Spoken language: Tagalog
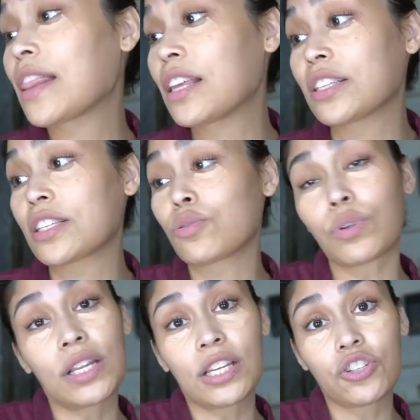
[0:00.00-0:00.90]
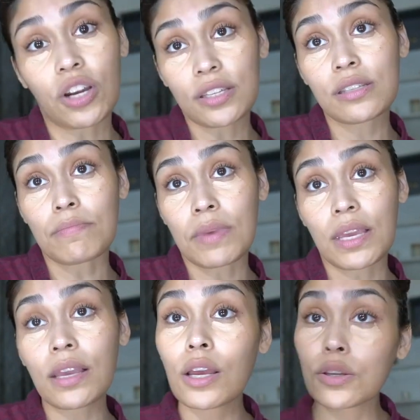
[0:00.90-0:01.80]
This is really just
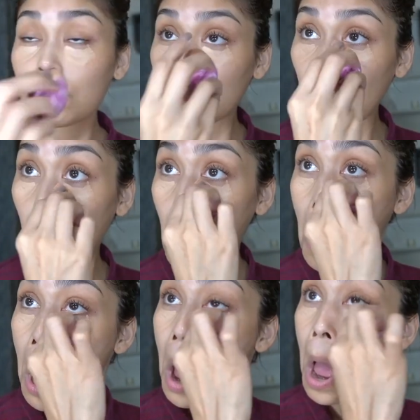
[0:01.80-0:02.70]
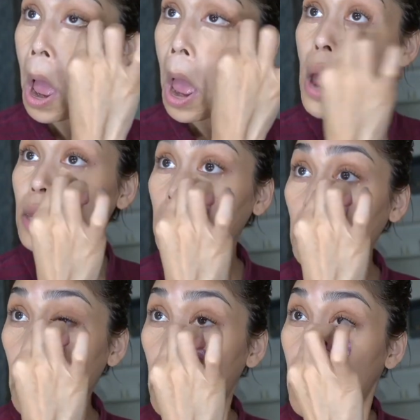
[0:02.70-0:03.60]
me. So, you
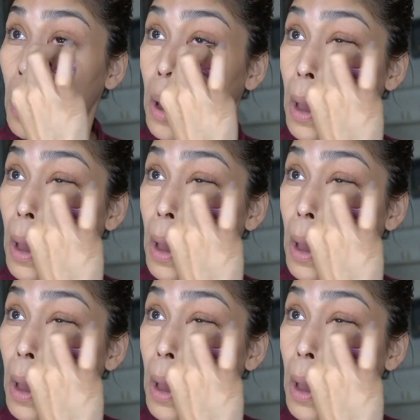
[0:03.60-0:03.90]
know.